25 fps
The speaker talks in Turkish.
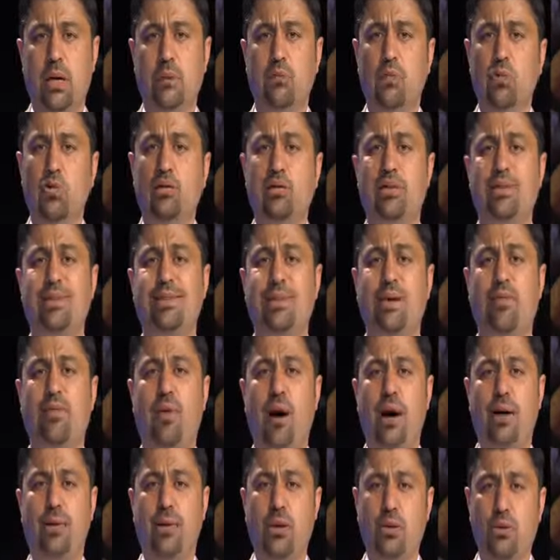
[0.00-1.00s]
Bu sizi
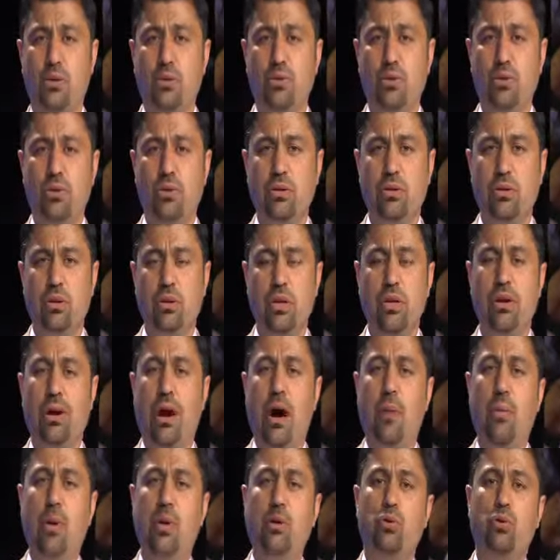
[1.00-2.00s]
sefaate götürür
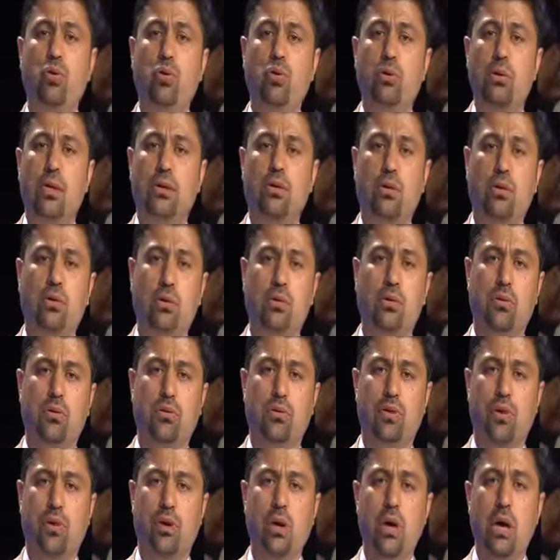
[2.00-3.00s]
ama ruhla
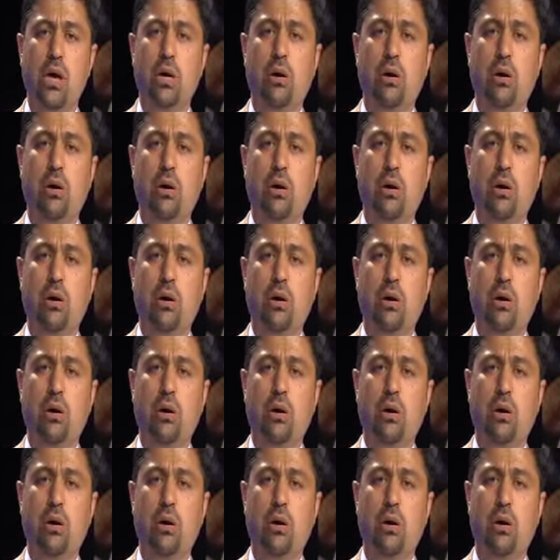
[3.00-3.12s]
dolulun diyor.